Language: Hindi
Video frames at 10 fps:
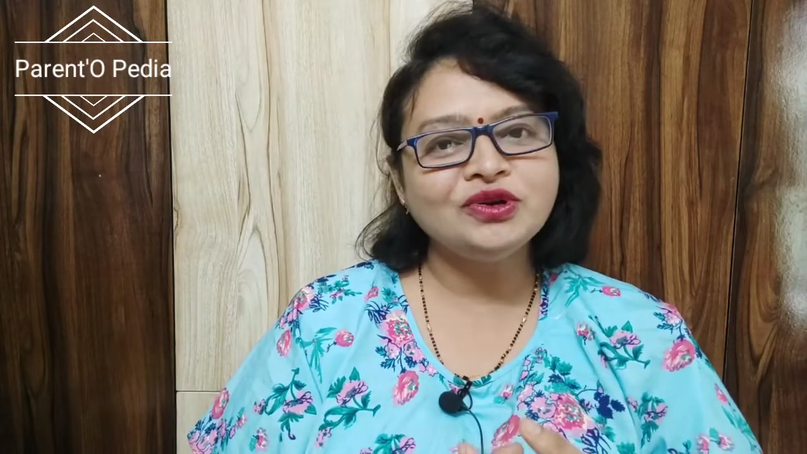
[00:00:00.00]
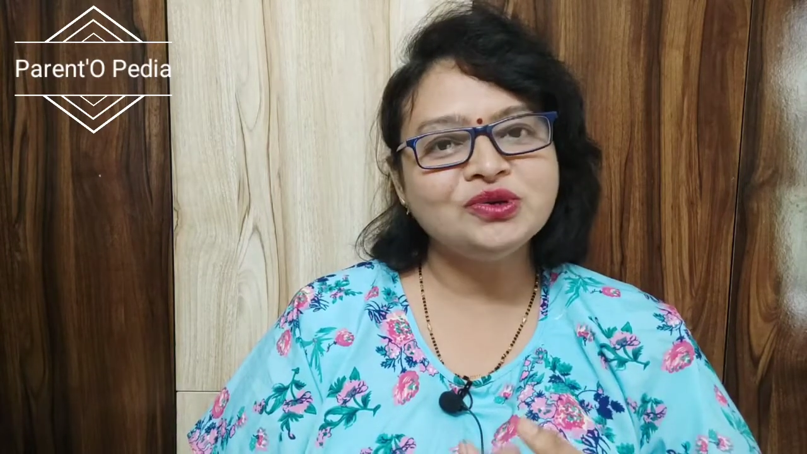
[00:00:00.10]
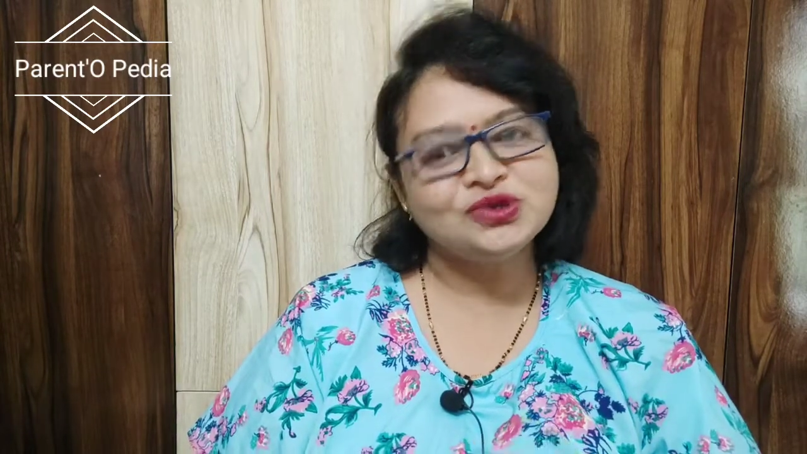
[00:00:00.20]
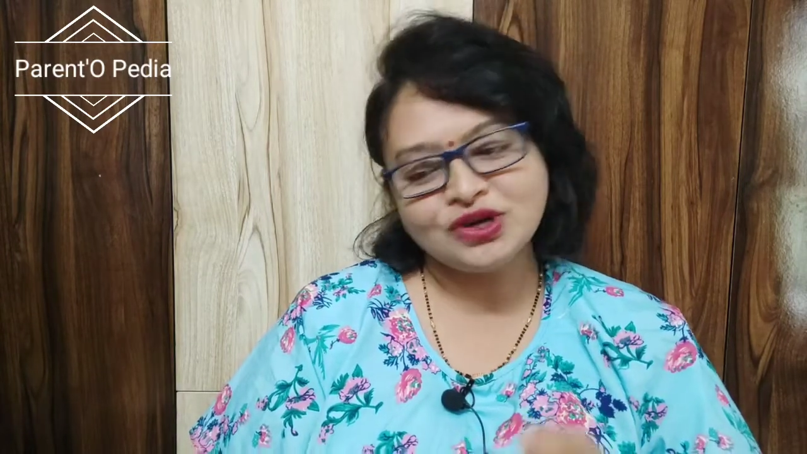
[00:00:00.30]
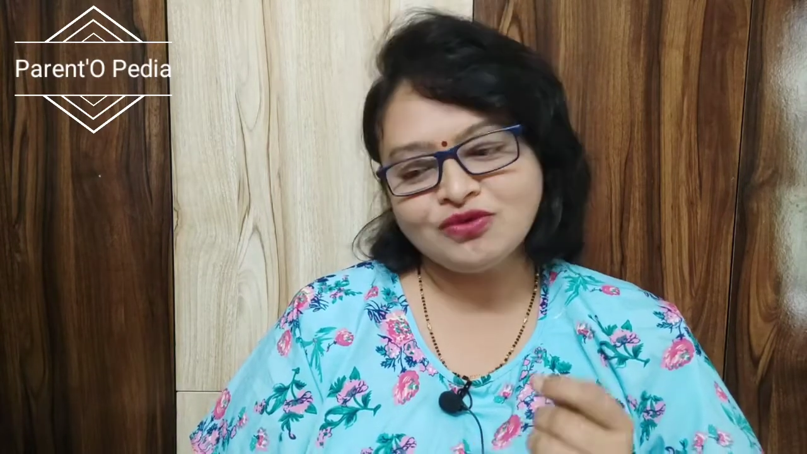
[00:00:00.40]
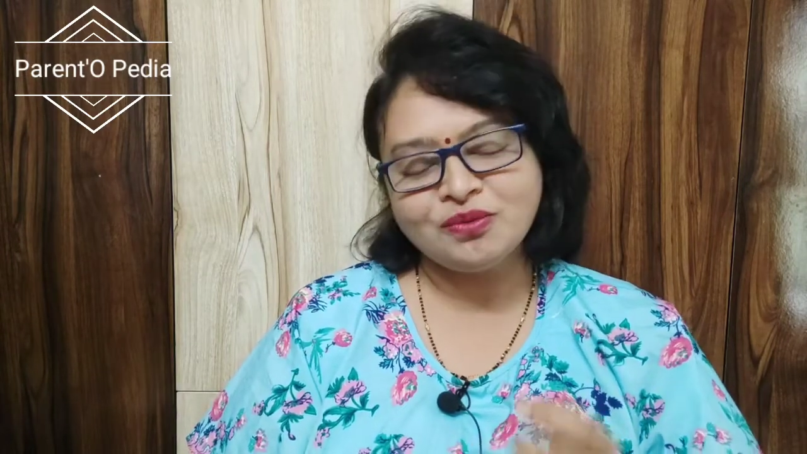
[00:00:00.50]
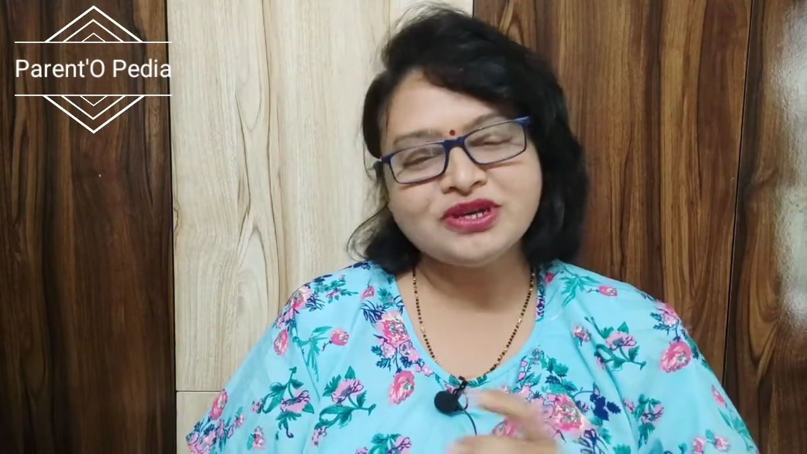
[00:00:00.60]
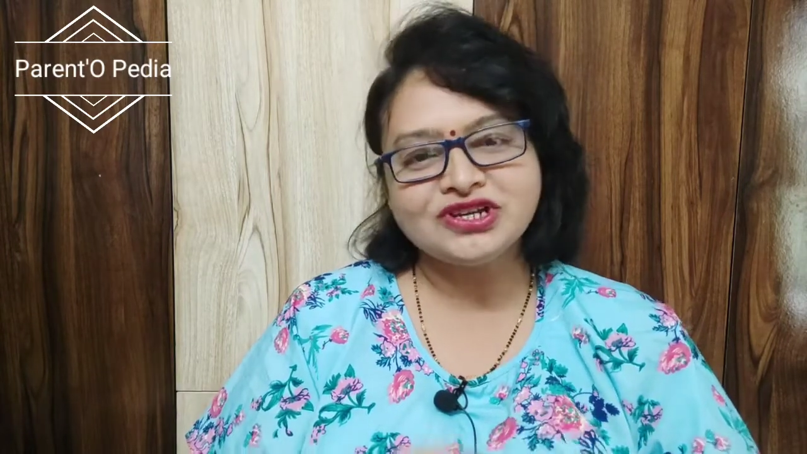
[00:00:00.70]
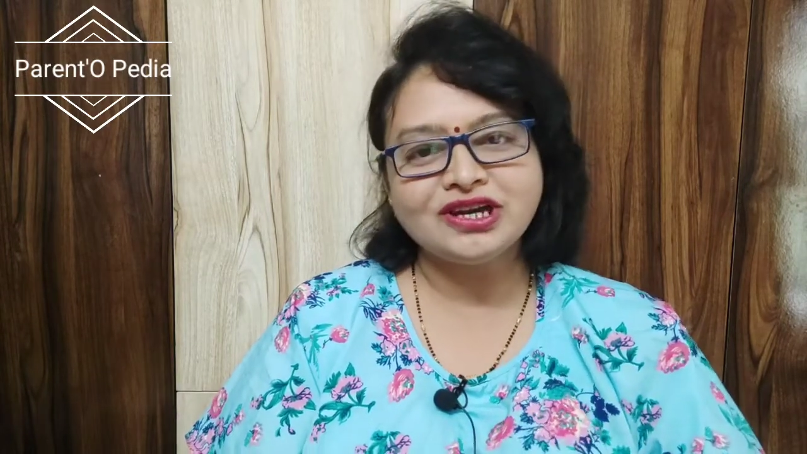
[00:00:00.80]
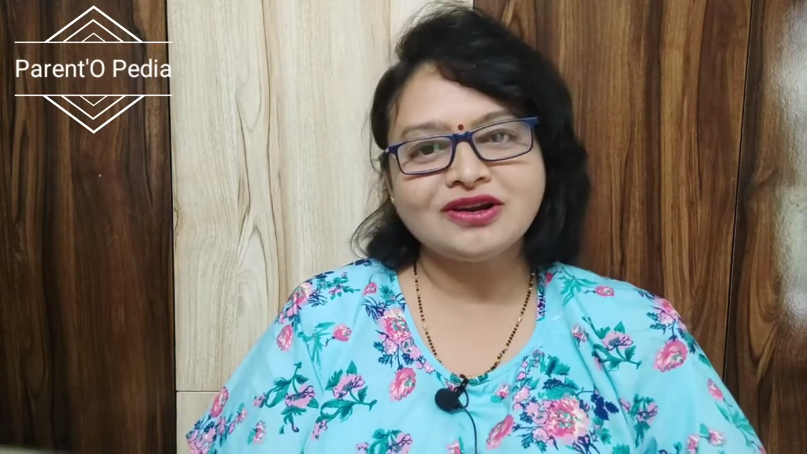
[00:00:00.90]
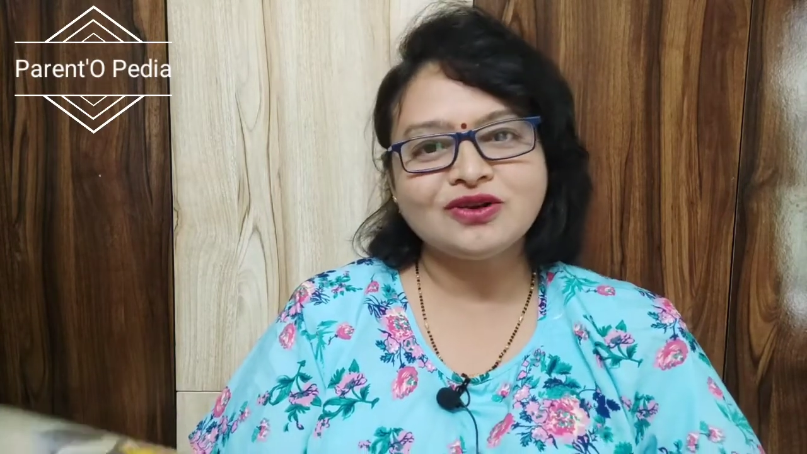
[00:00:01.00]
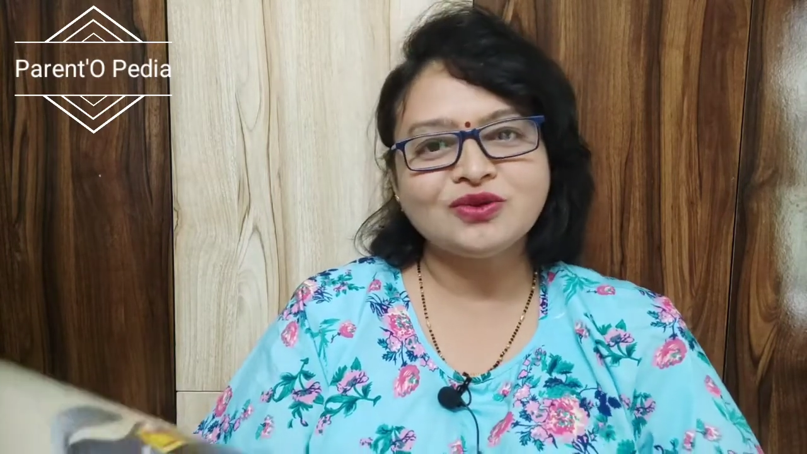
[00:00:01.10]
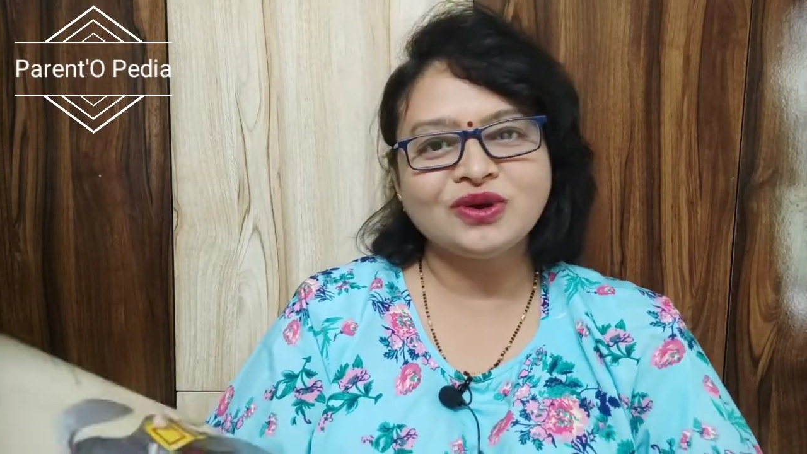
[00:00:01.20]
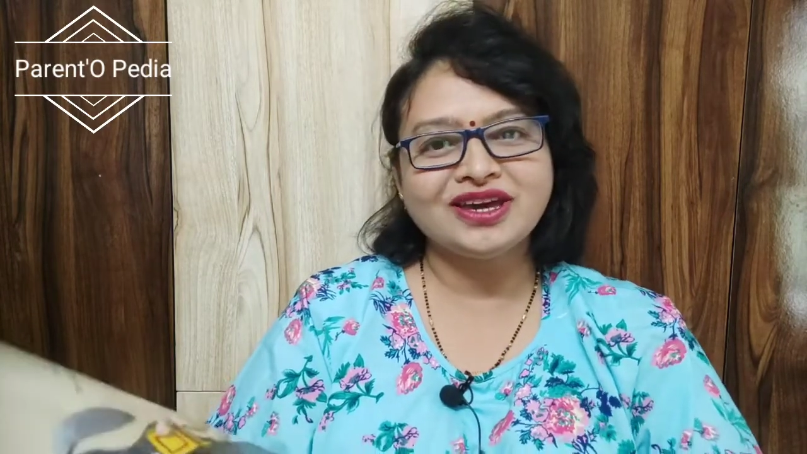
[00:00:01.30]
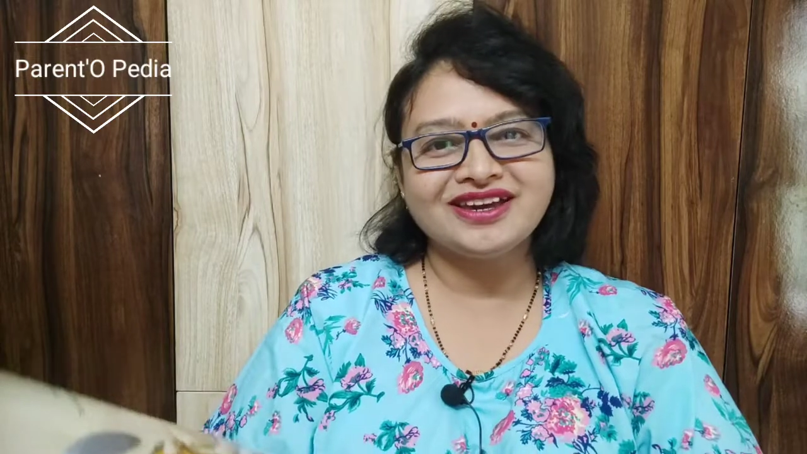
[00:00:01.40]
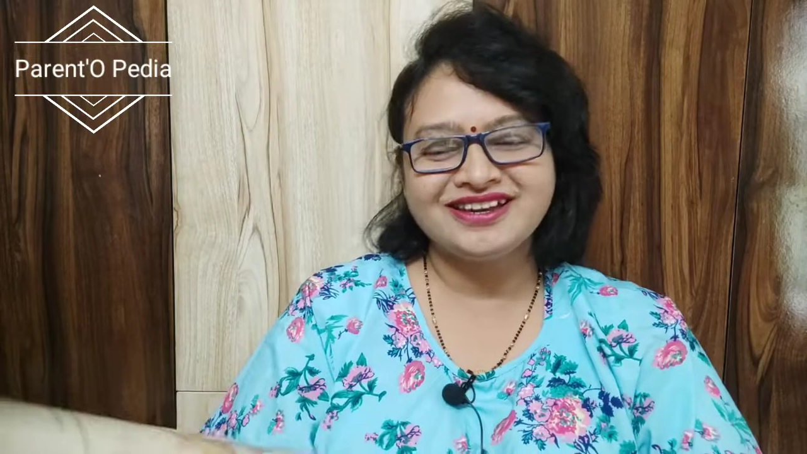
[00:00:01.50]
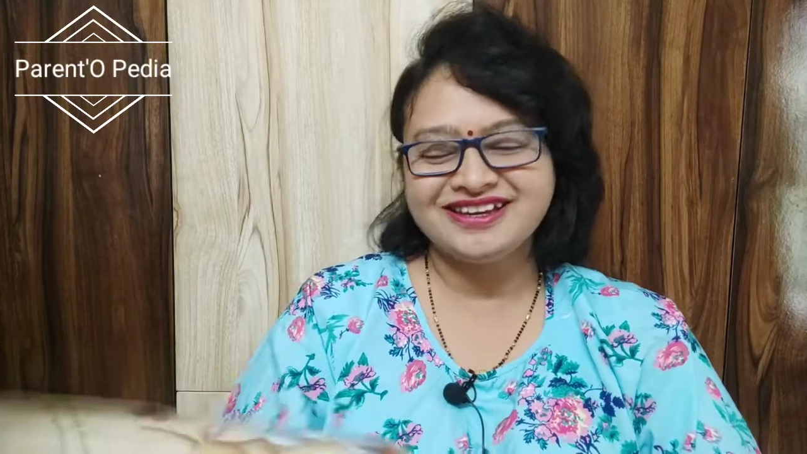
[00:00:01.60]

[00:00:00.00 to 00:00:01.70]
वीडियो जो है वो मैं शेयर कर दूँगी